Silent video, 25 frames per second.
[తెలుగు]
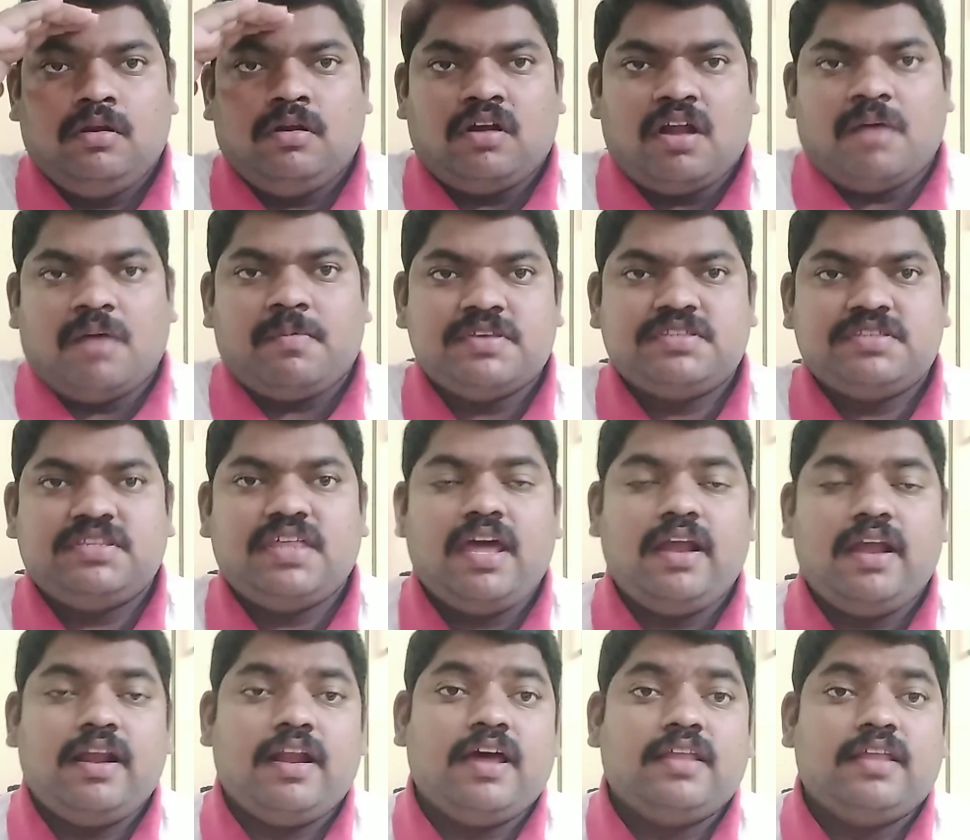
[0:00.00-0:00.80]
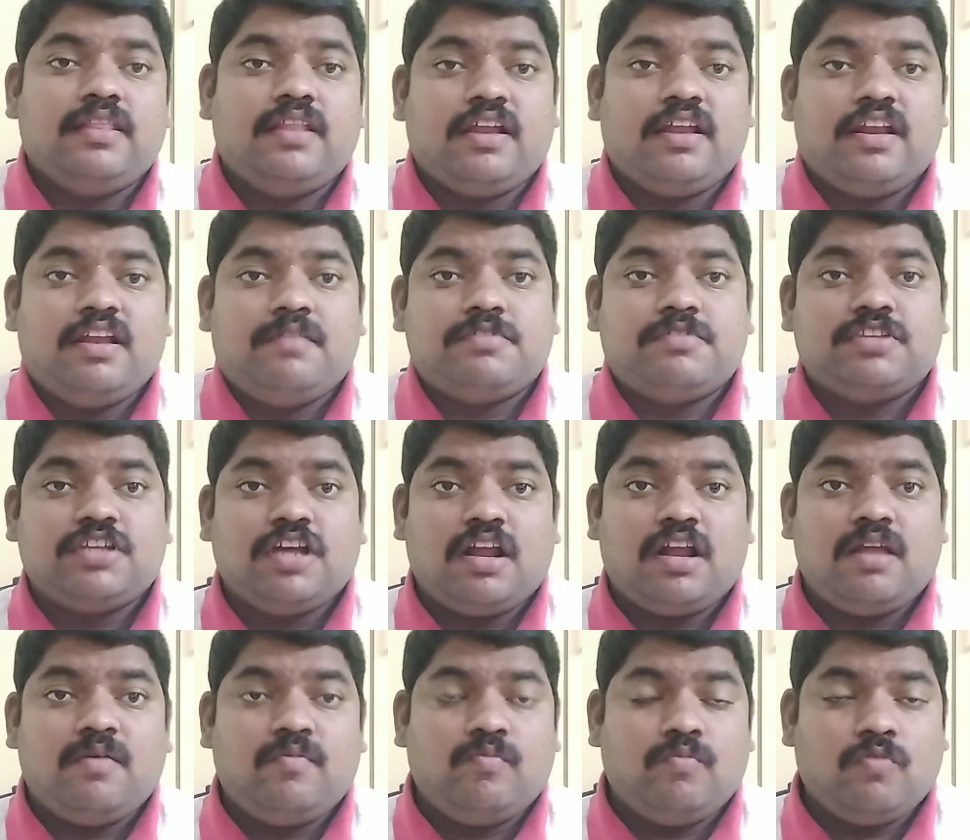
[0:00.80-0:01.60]
నమస్తే అన్న అందరికి
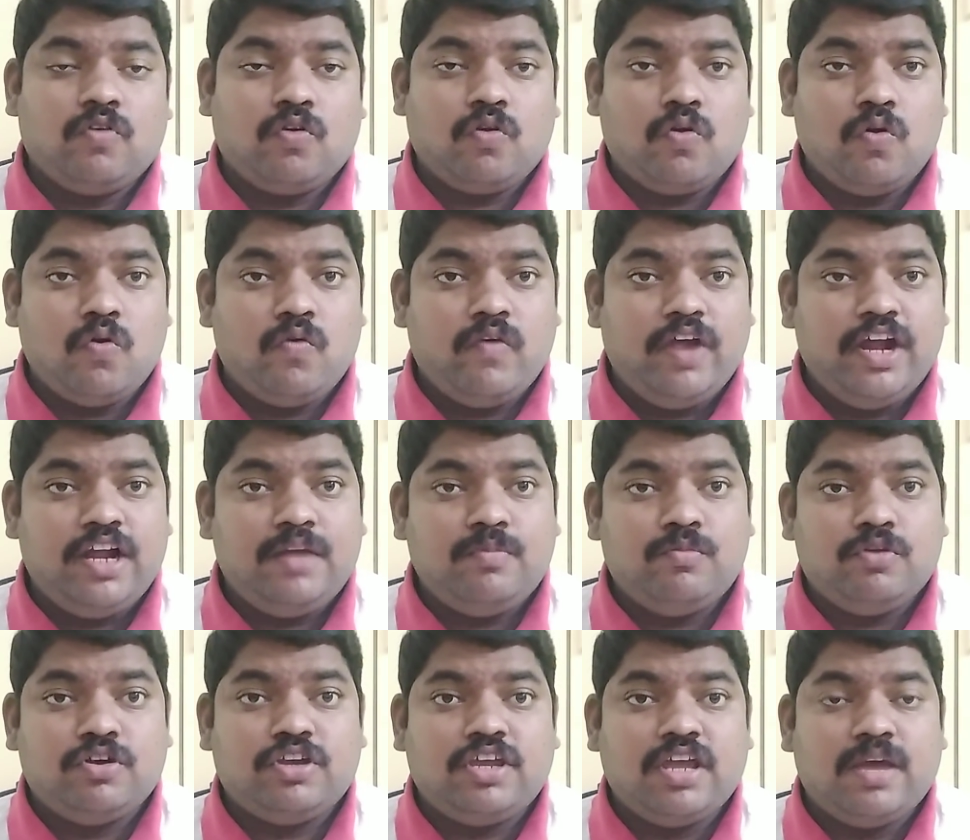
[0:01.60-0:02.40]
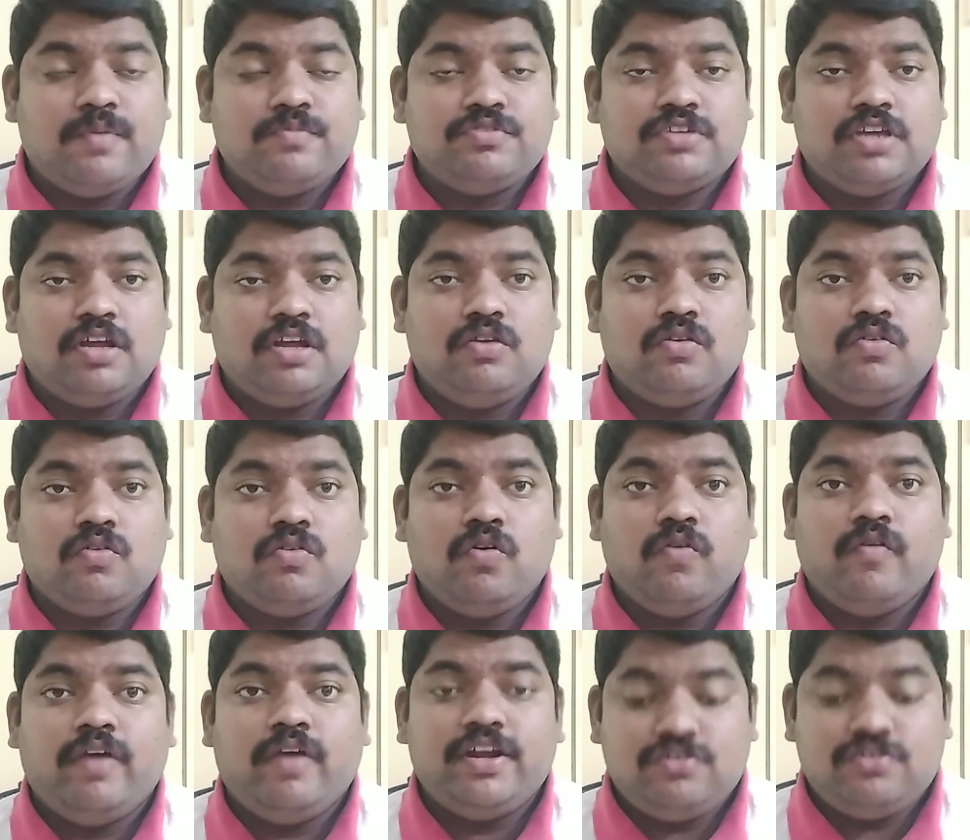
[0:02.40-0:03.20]
నమస్కారం కువైట్ ముఖ్యాంశాలు
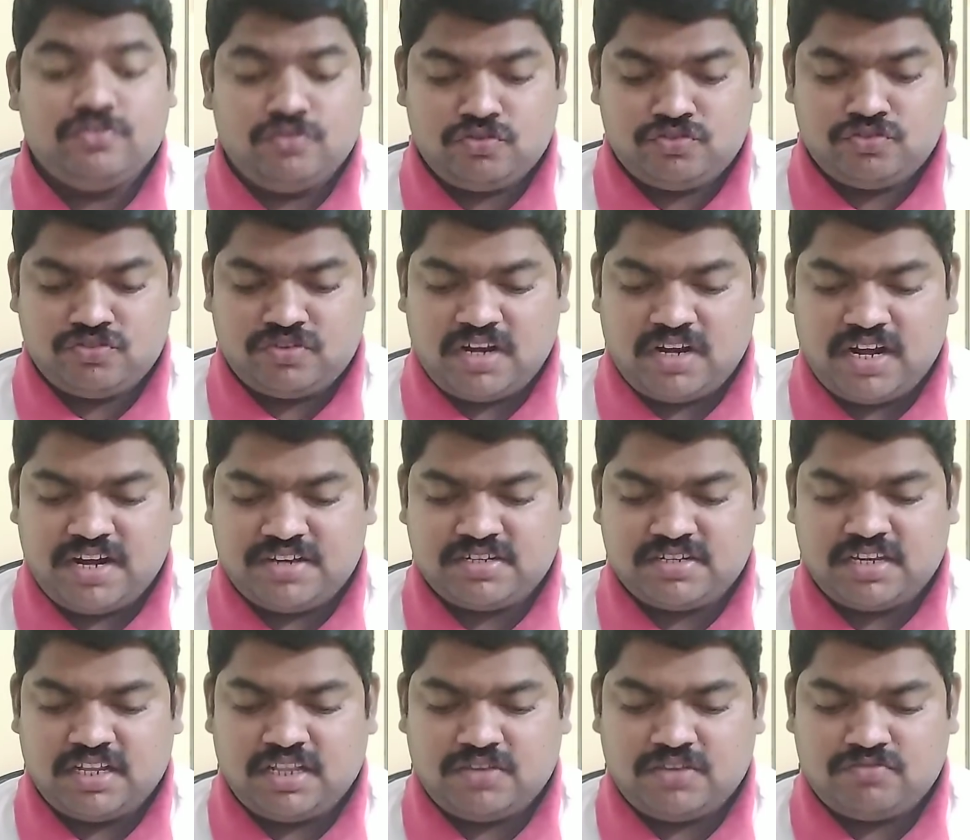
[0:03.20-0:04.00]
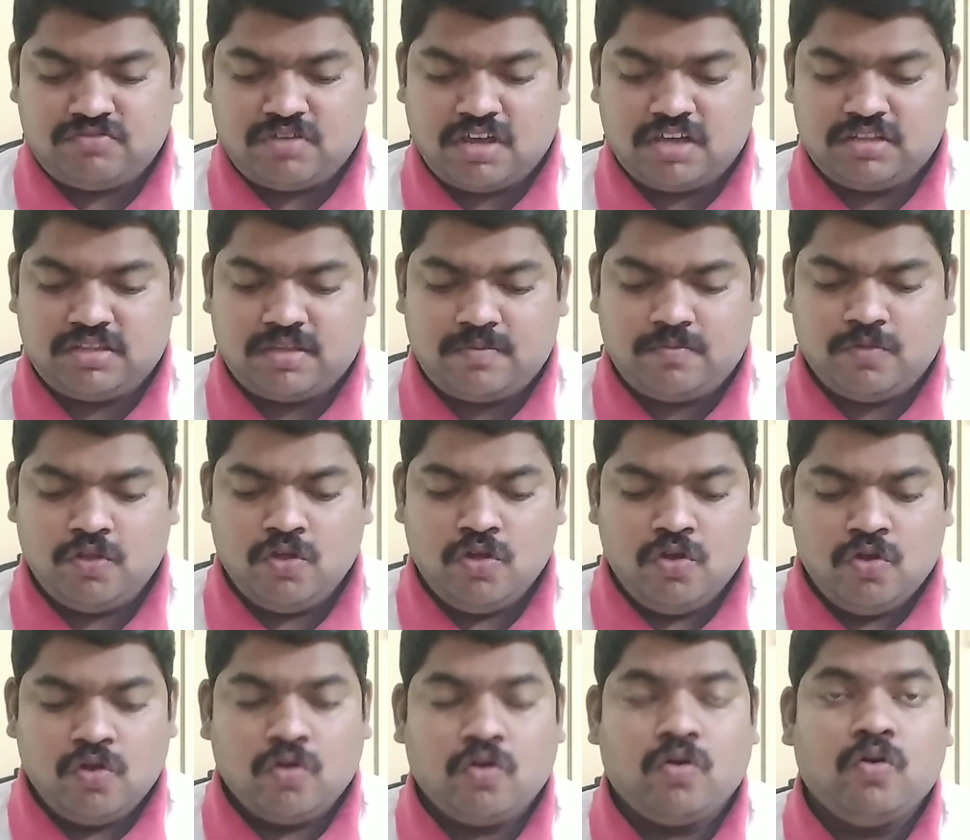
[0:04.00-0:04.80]
కువైట్ న్యూస్ కి అయితే స్వాగతం
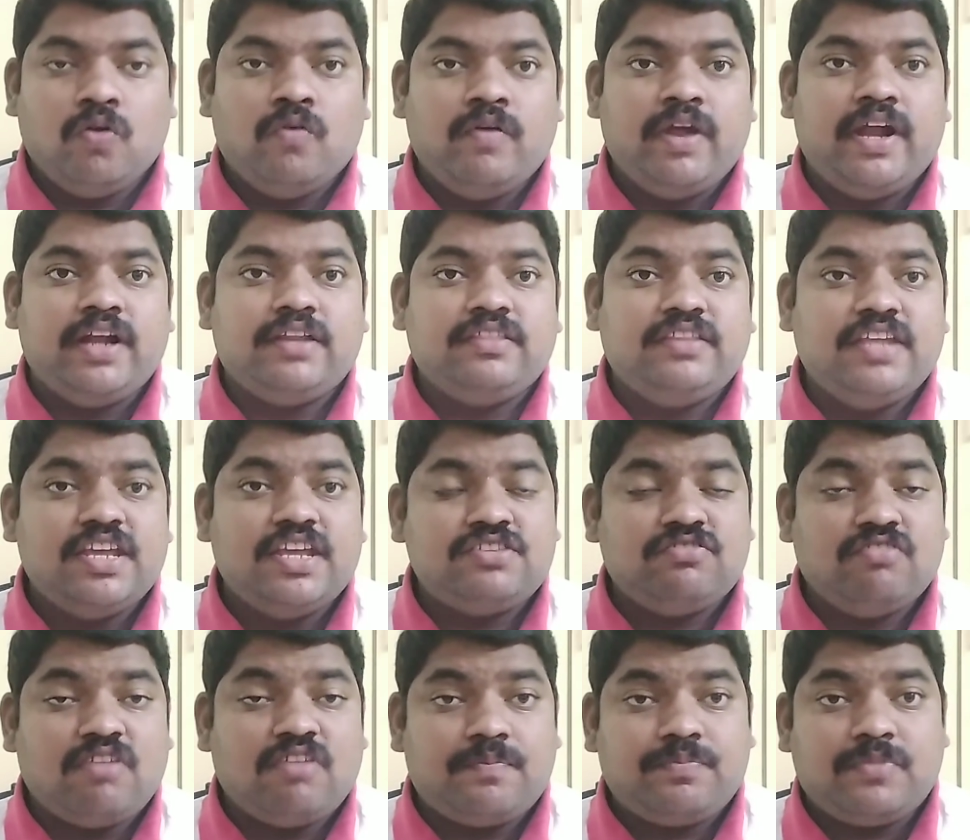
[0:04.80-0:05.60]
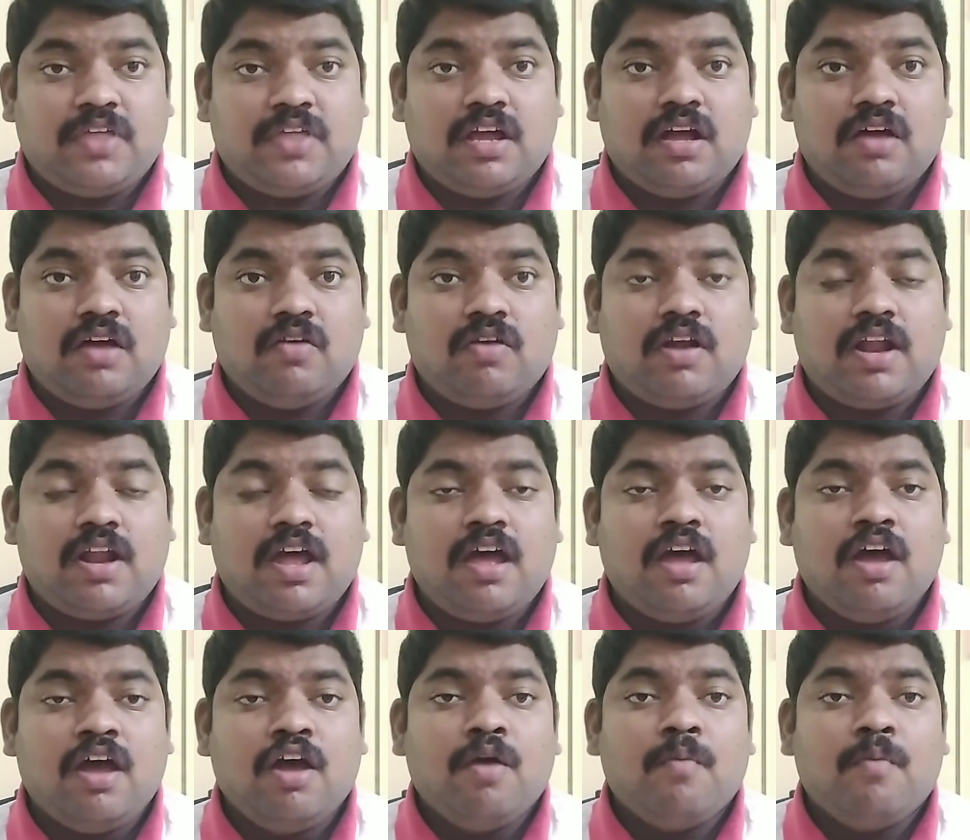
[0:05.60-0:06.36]
కువైట్ దేశవ్యాప్తంగా ఉన్న